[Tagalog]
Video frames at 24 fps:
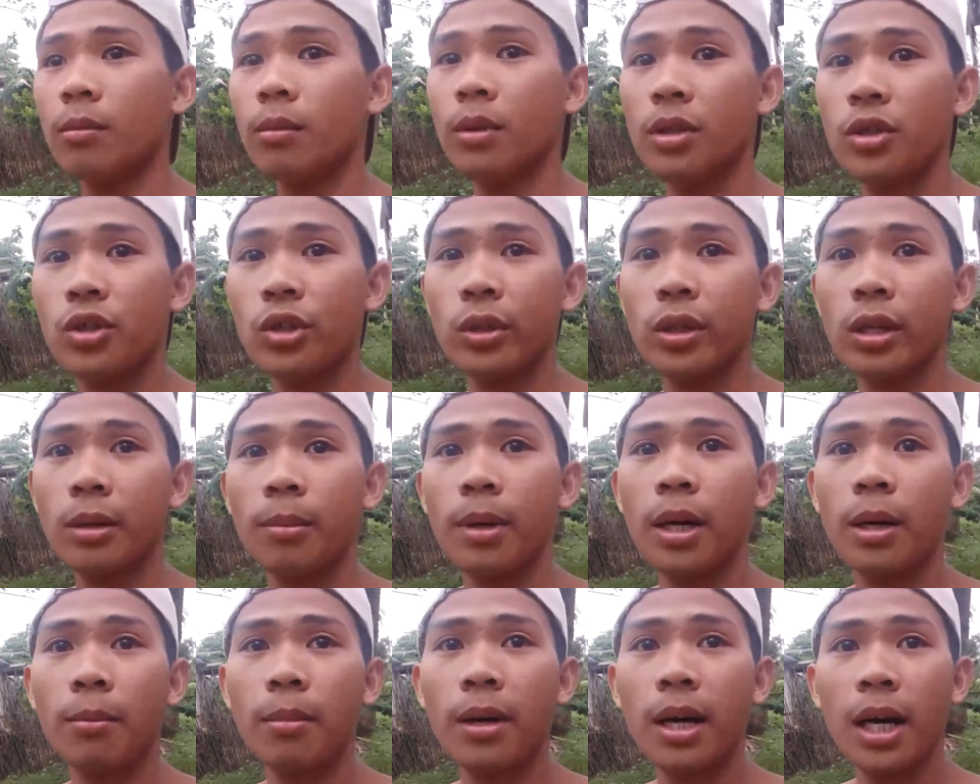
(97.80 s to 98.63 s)
Medyo
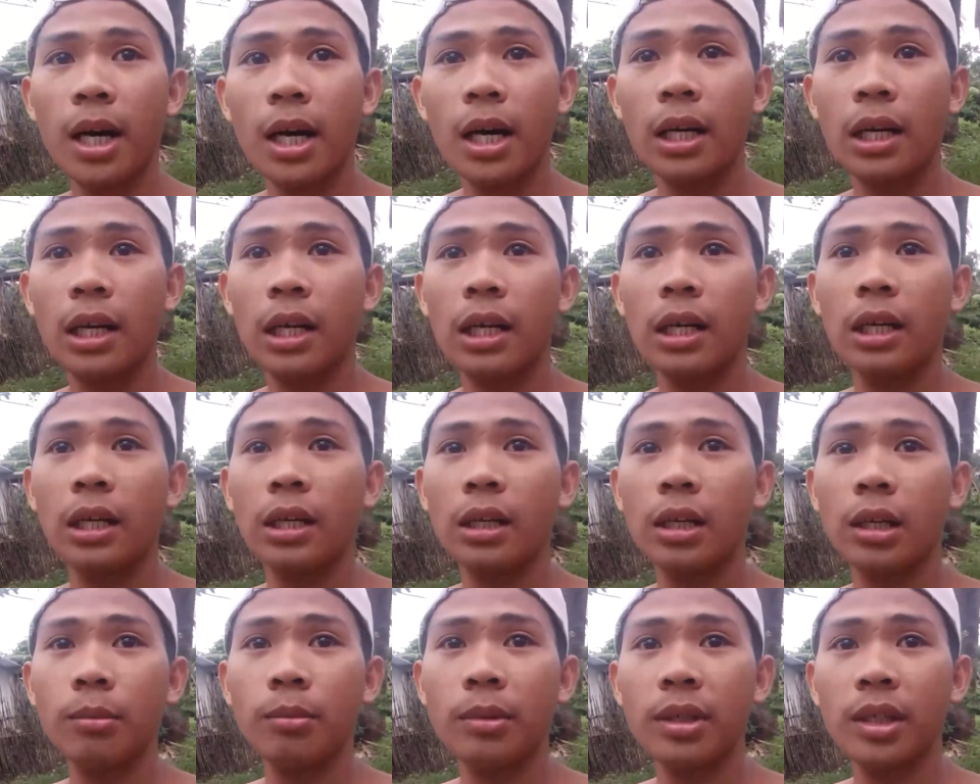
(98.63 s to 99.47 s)
nababahala lang
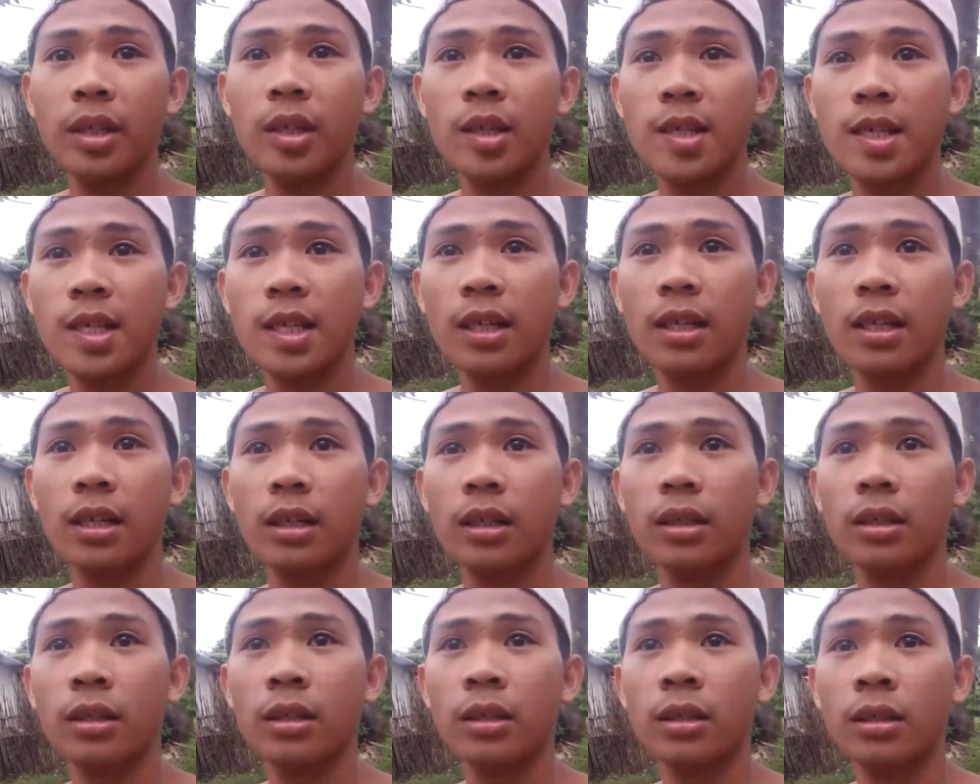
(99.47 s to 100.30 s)
kami kasi
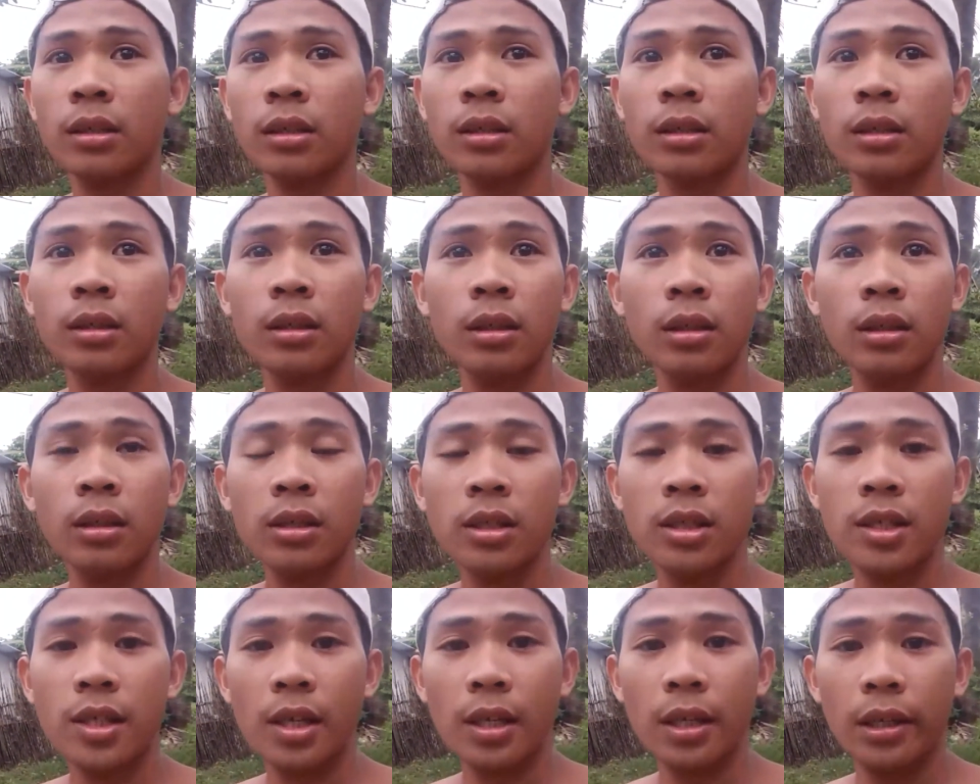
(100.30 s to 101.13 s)
nga
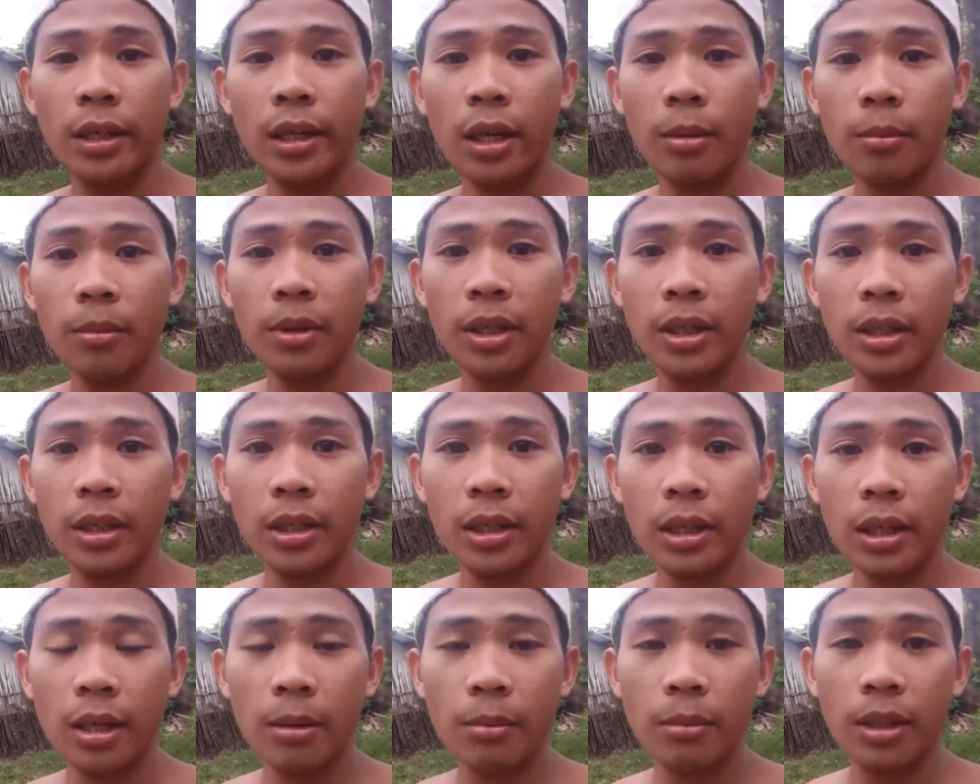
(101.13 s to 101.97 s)
sa
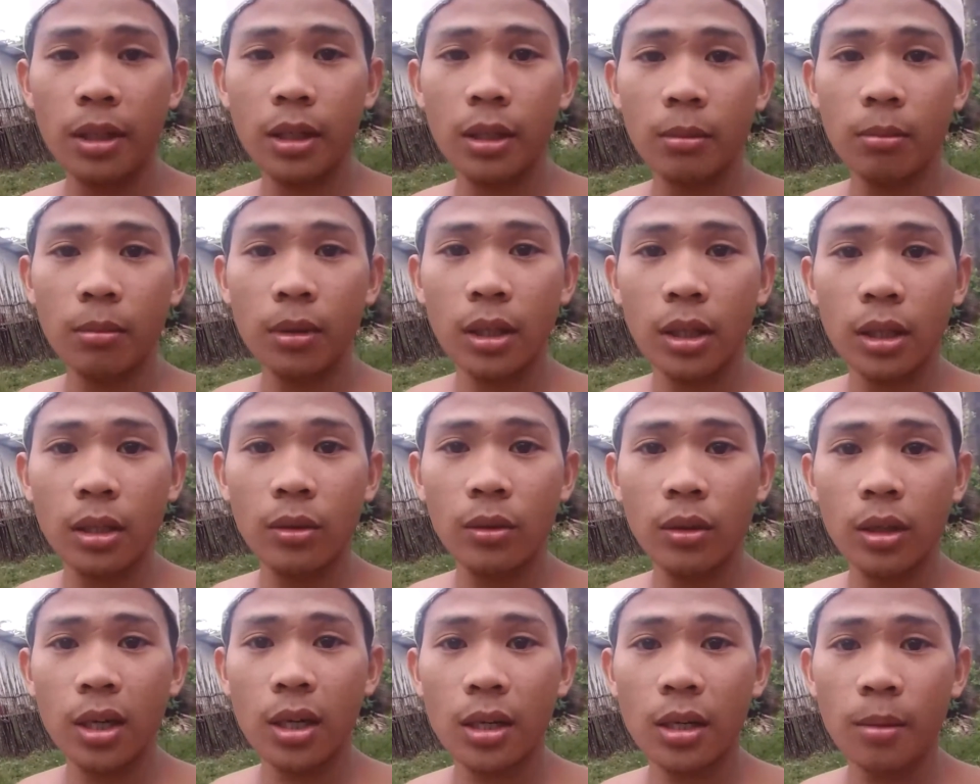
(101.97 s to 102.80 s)
dami-rami ng mga
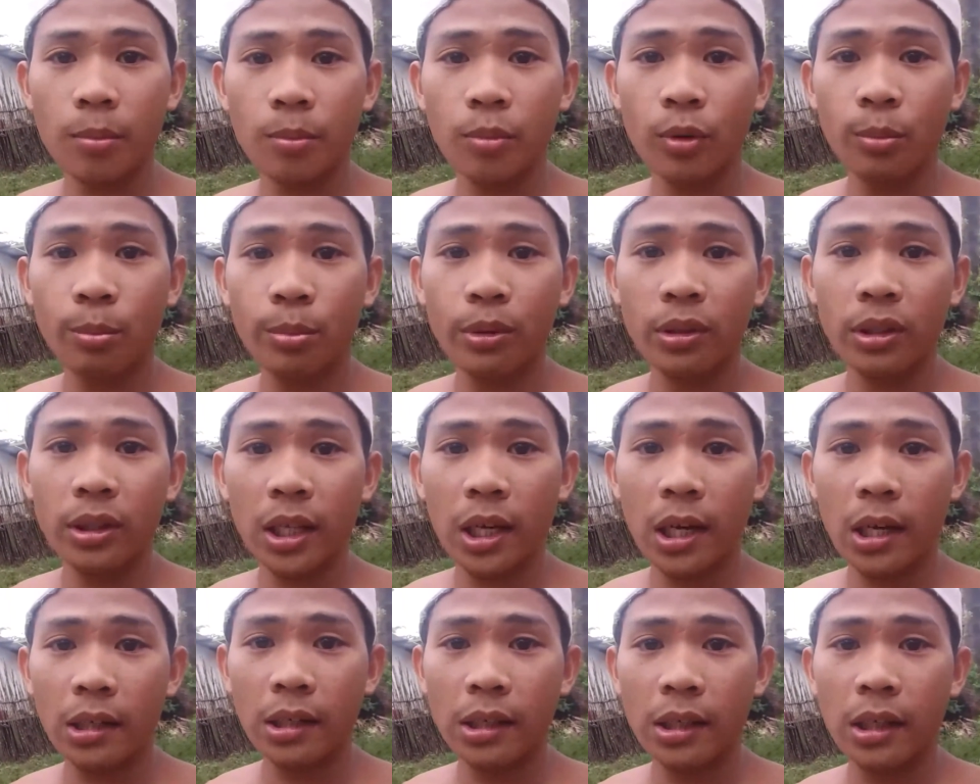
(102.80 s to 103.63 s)
lugar na
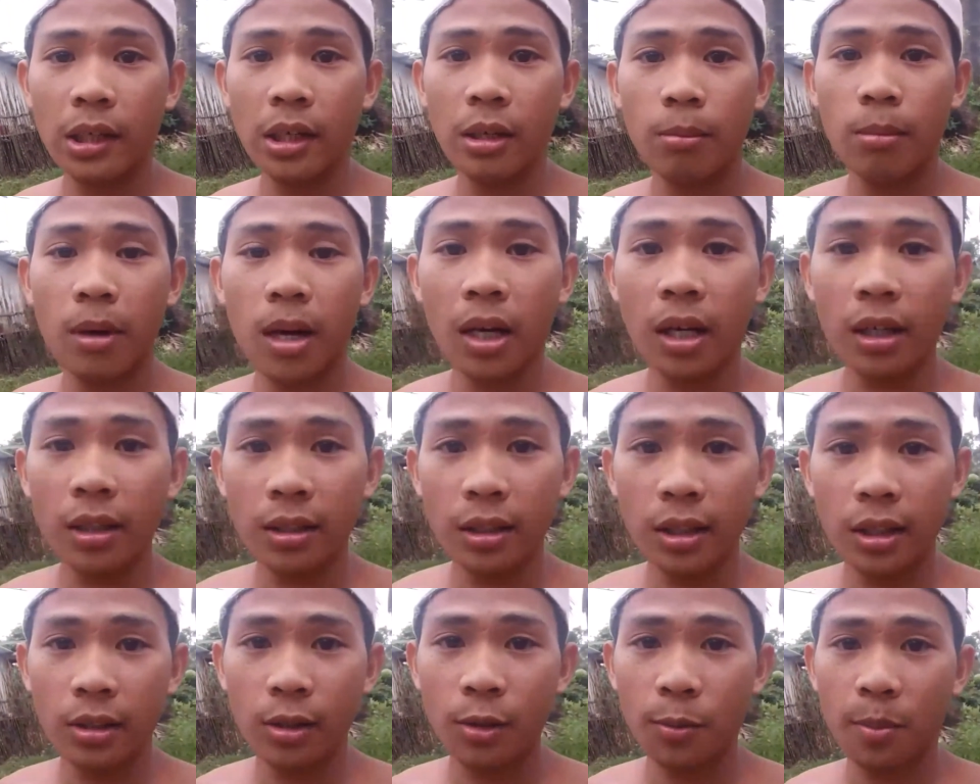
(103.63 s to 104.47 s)
pupuntahan nila
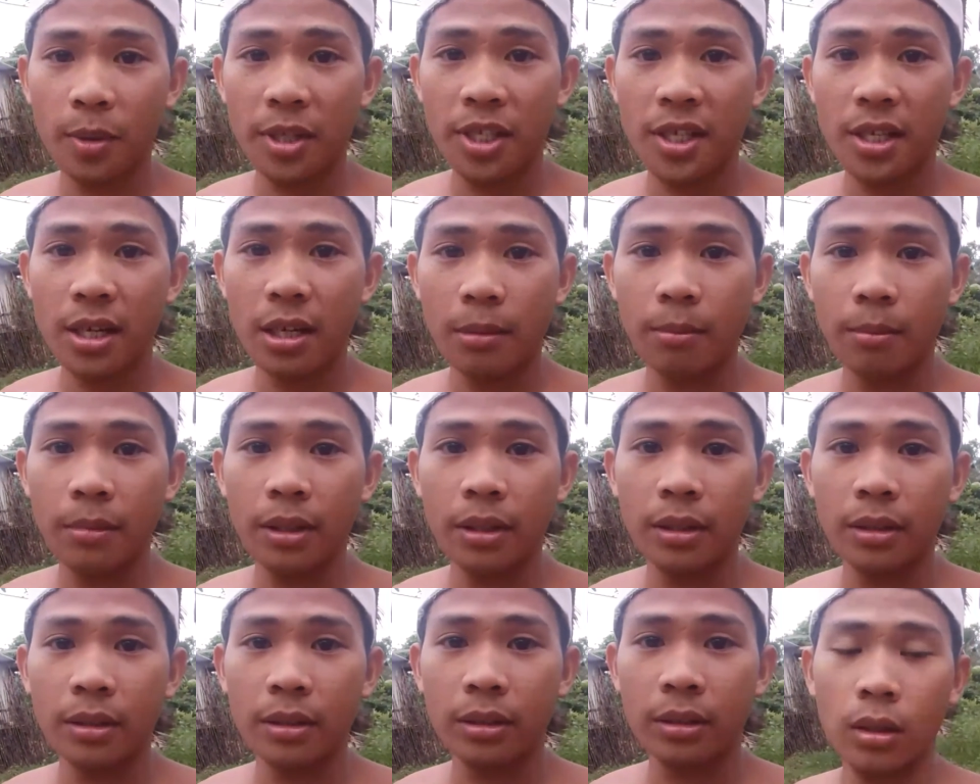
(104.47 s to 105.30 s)
bakit dito pa sa
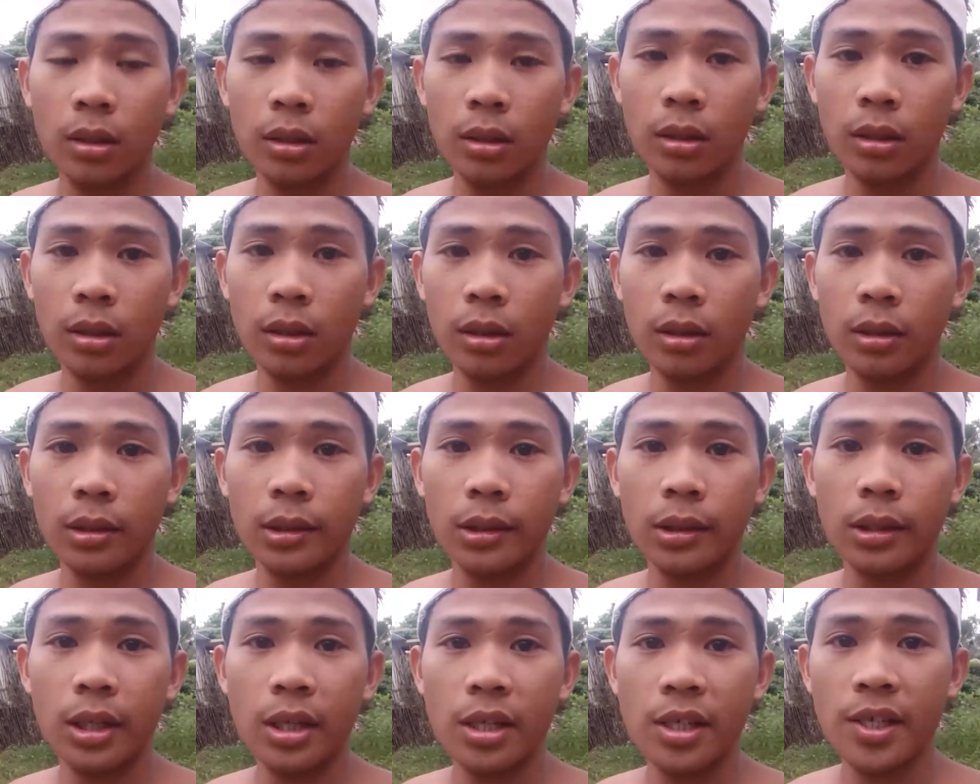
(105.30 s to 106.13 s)
amin. At
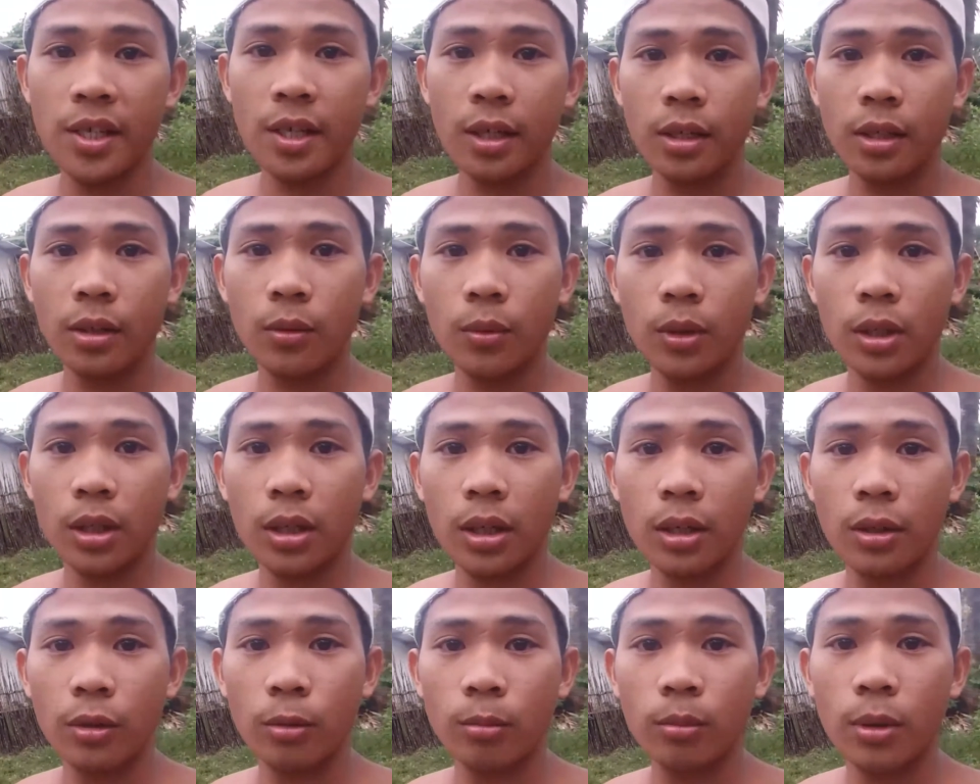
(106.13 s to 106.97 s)
guys, sana wag
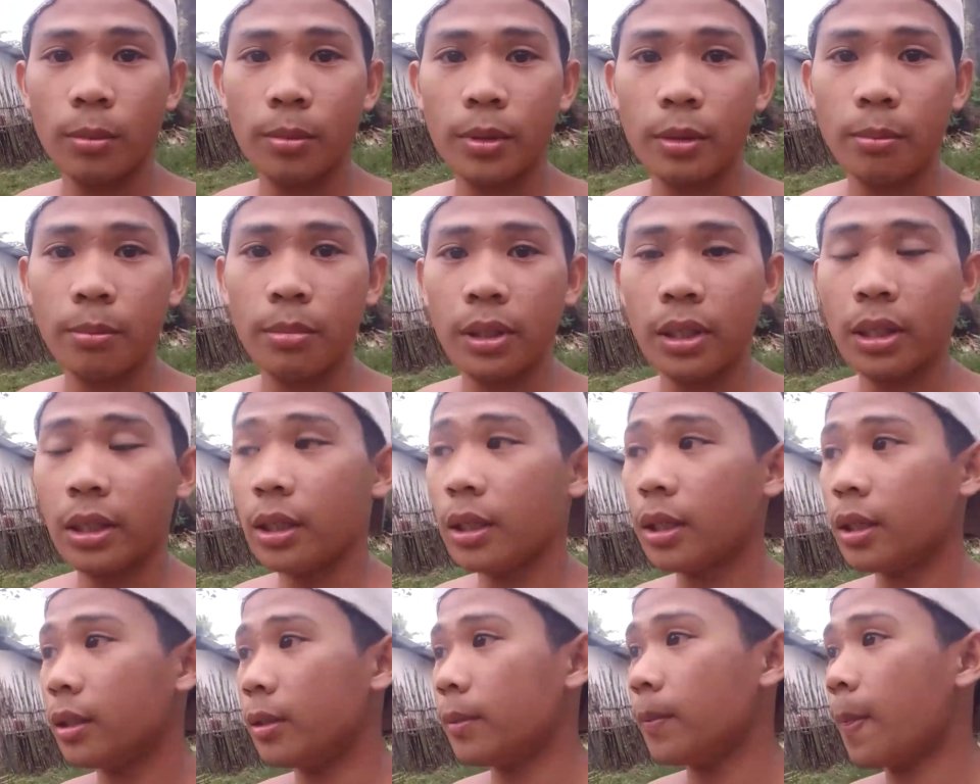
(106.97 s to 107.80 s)
kayong
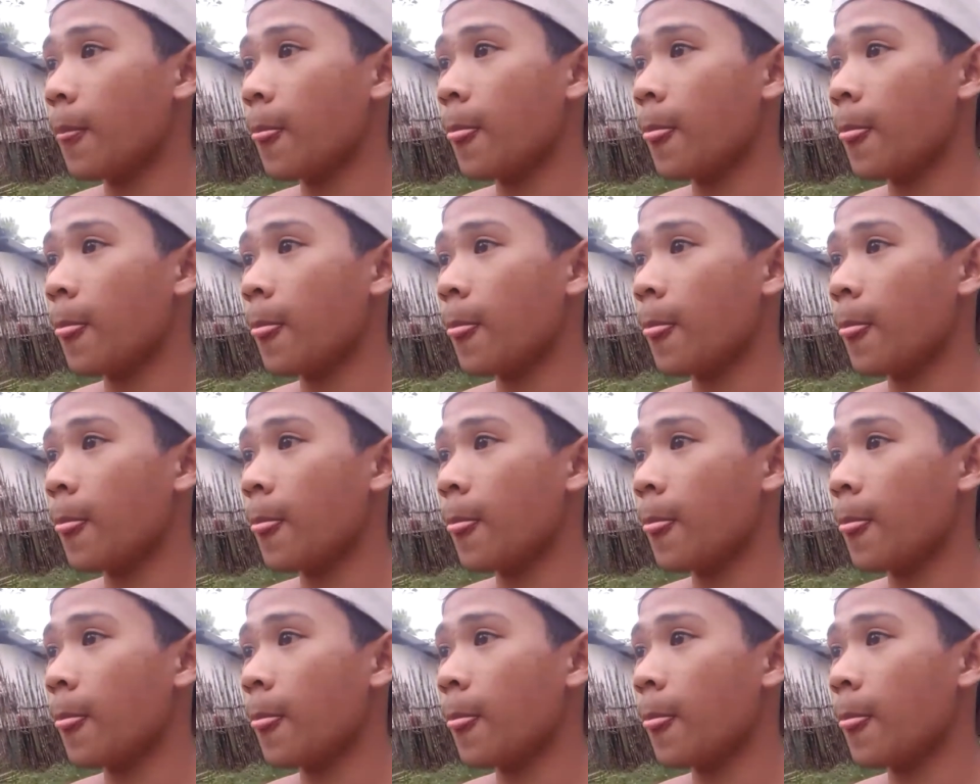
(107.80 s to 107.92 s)
mabibigla